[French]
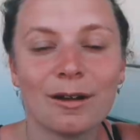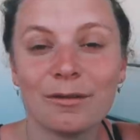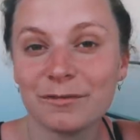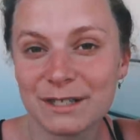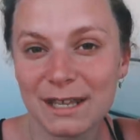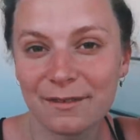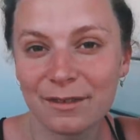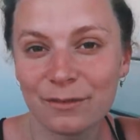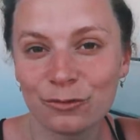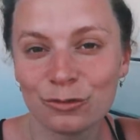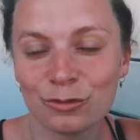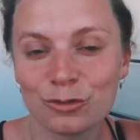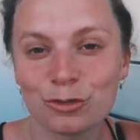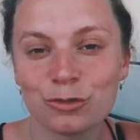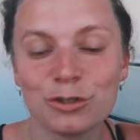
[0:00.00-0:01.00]
Comme vous avez
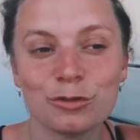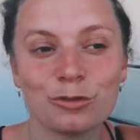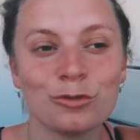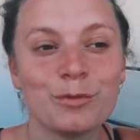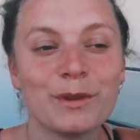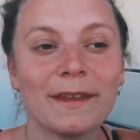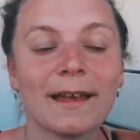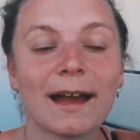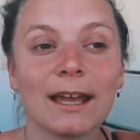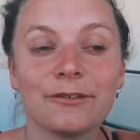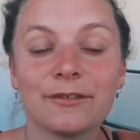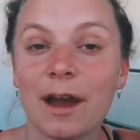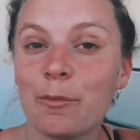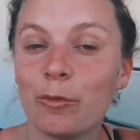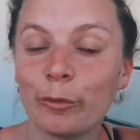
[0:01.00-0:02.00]
vu, je suis du coup bien
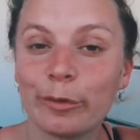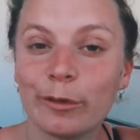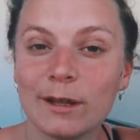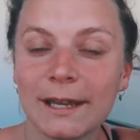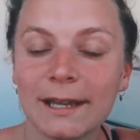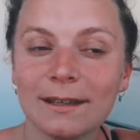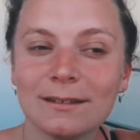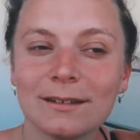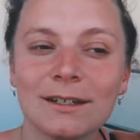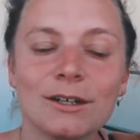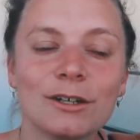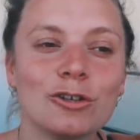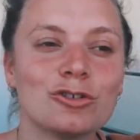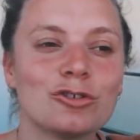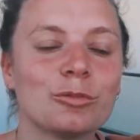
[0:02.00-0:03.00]
arrivée à Montpellier.
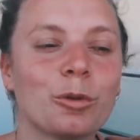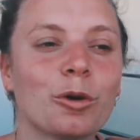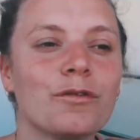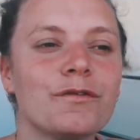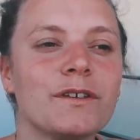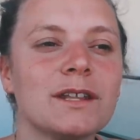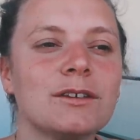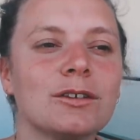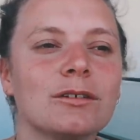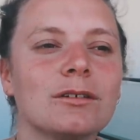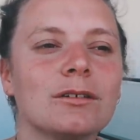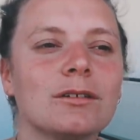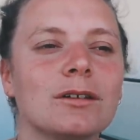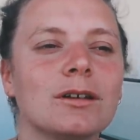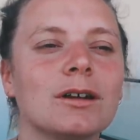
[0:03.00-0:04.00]
Je profite
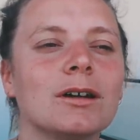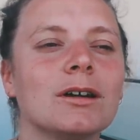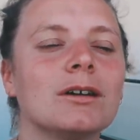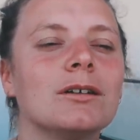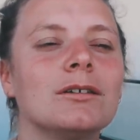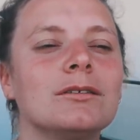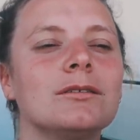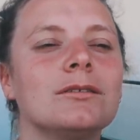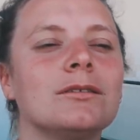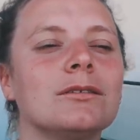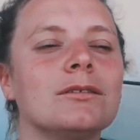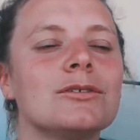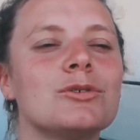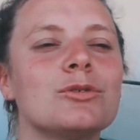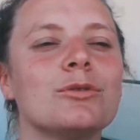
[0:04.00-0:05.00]
euh,
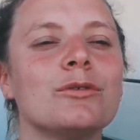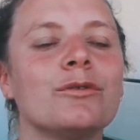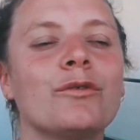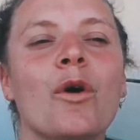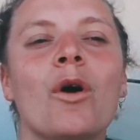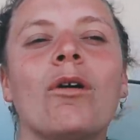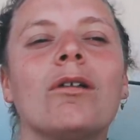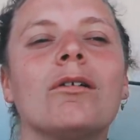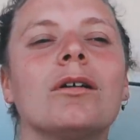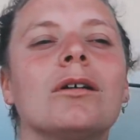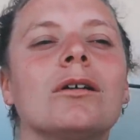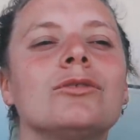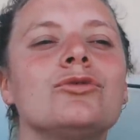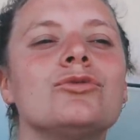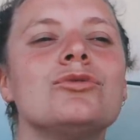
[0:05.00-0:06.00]
de ce vent
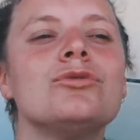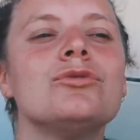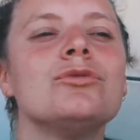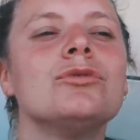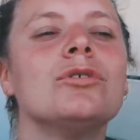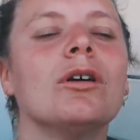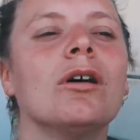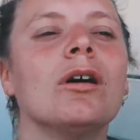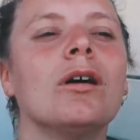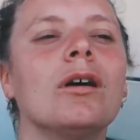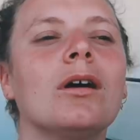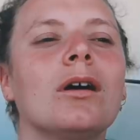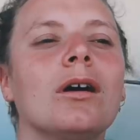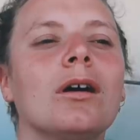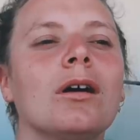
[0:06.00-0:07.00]
euh, du sud
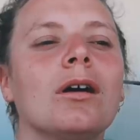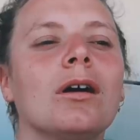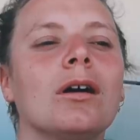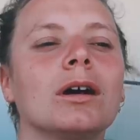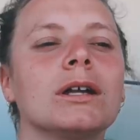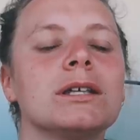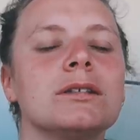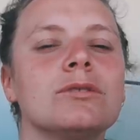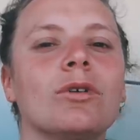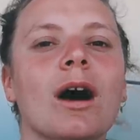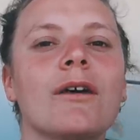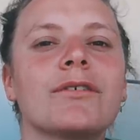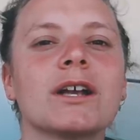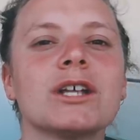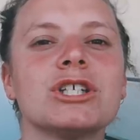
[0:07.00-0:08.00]
euh, qui nous
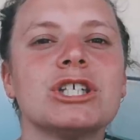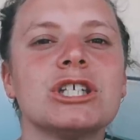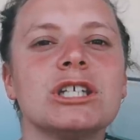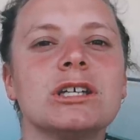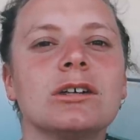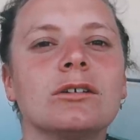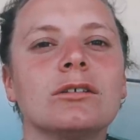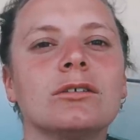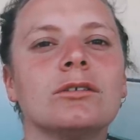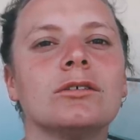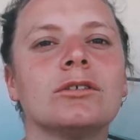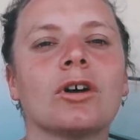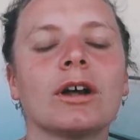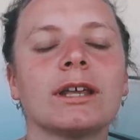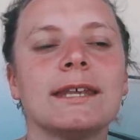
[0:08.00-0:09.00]
rafraîchit
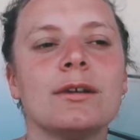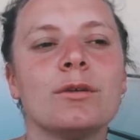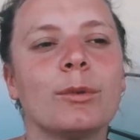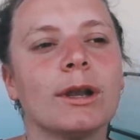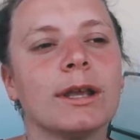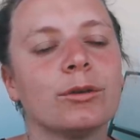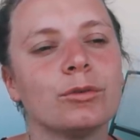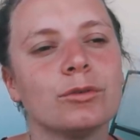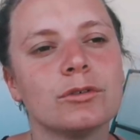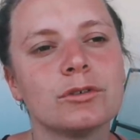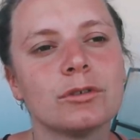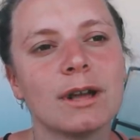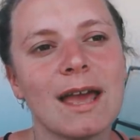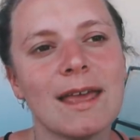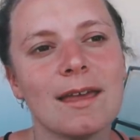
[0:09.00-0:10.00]
euh, tranquillement les coups de
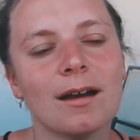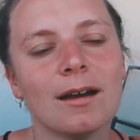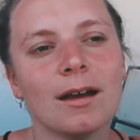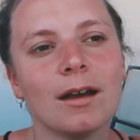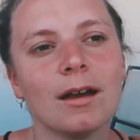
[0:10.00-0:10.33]
soleil